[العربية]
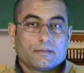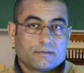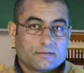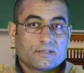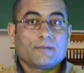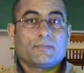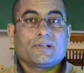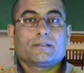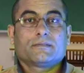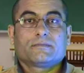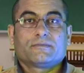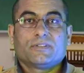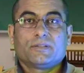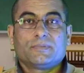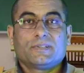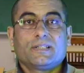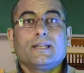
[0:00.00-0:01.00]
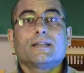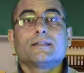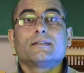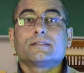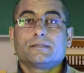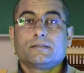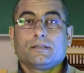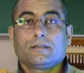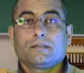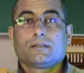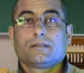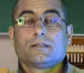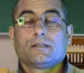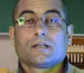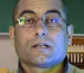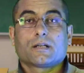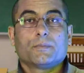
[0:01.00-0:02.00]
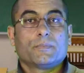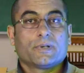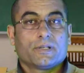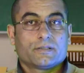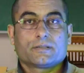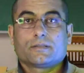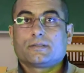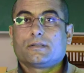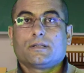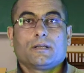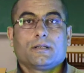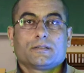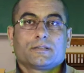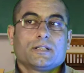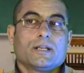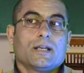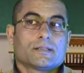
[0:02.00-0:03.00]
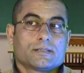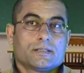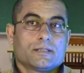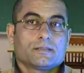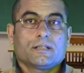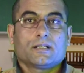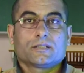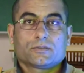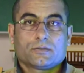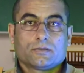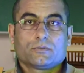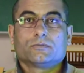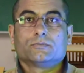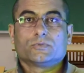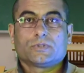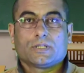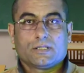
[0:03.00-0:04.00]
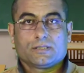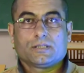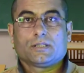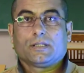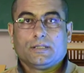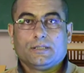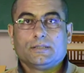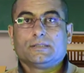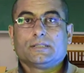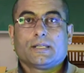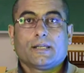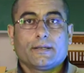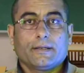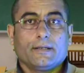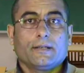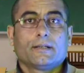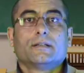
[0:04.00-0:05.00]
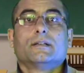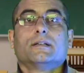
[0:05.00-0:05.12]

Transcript: طبعا في البدايه الليسننج كامبريشن ده شيء اساسي عشان اكون مدرس انجليزي ناجح